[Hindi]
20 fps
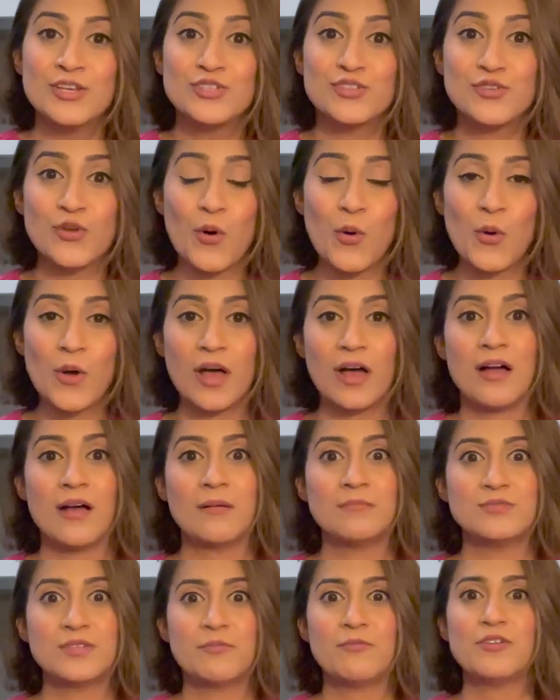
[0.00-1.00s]
सो
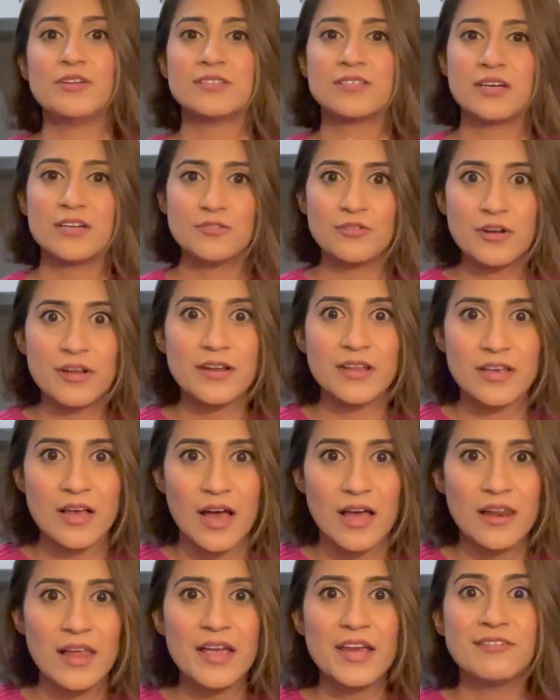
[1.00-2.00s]
जब वो डिजर्ट उन्होंने
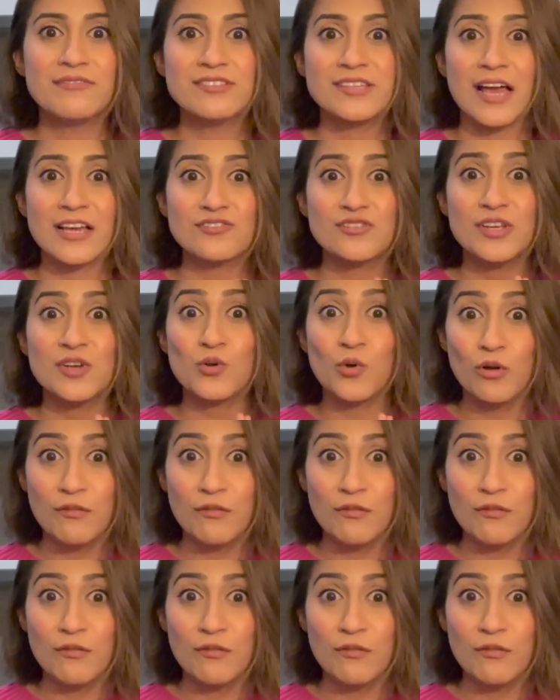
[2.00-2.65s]
निकाला इट वॉज एक्चुअली